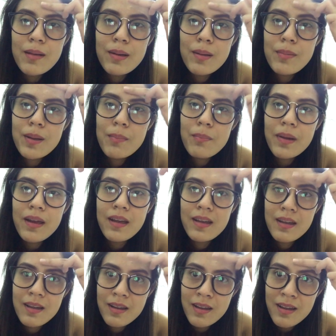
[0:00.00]
ทับทับไป
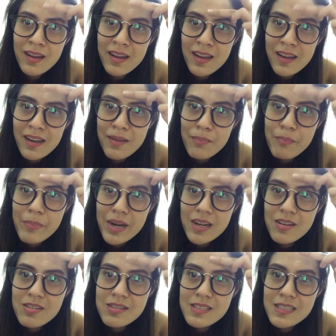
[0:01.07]
มัน
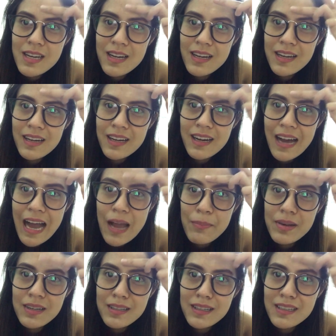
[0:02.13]
ก็จะหายไป
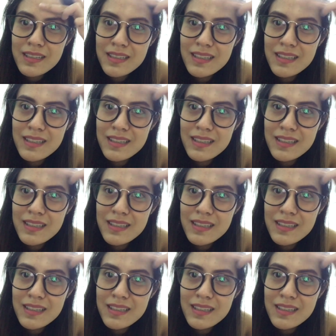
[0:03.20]
เลย